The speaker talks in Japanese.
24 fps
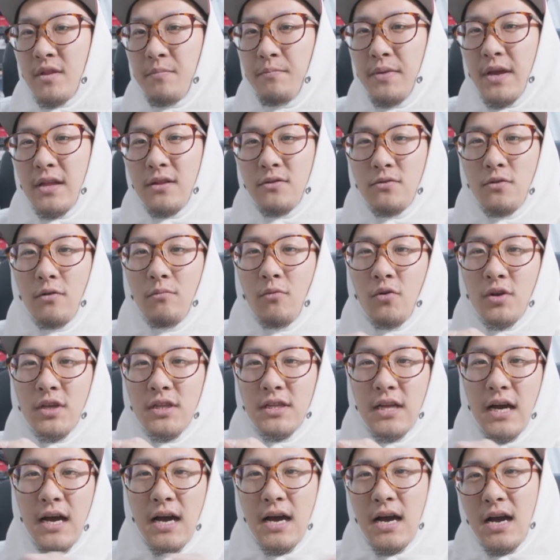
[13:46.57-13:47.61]
別途
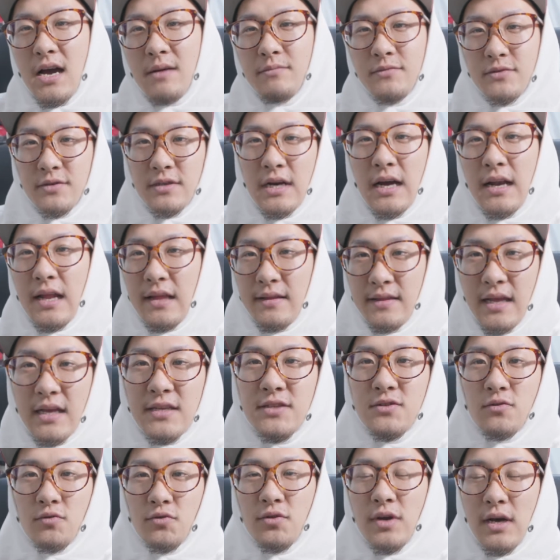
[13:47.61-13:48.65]
モニターアームから出
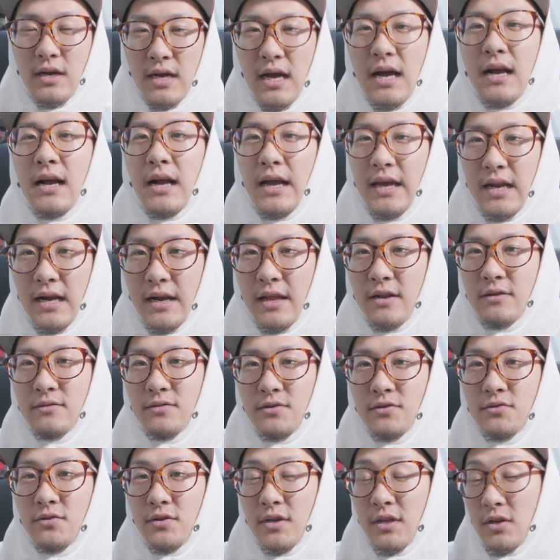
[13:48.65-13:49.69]
すことが考えられ
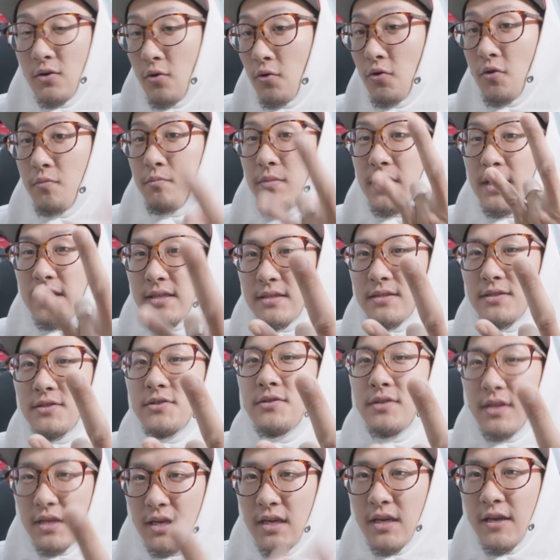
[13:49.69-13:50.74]
るっていう時に、この3
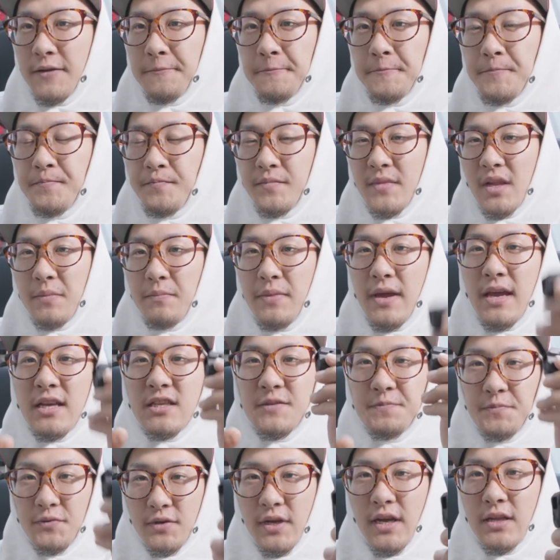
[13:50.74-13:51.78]
つに
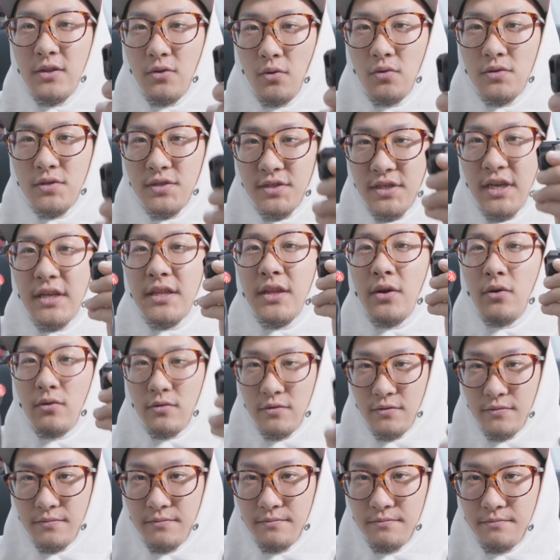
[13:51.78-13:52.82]
ベースプレートをつけてお
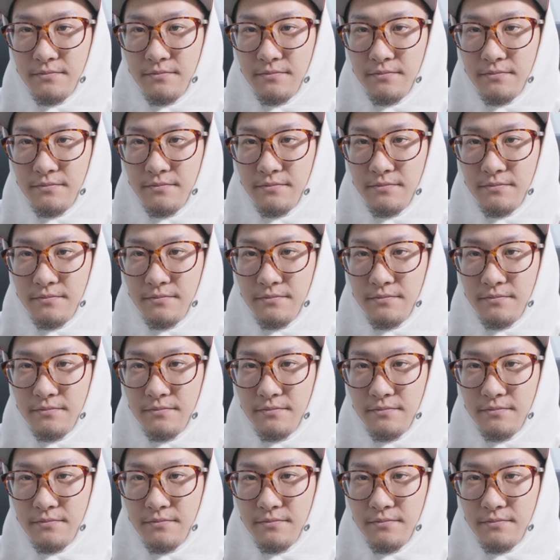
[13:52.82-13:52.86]
く。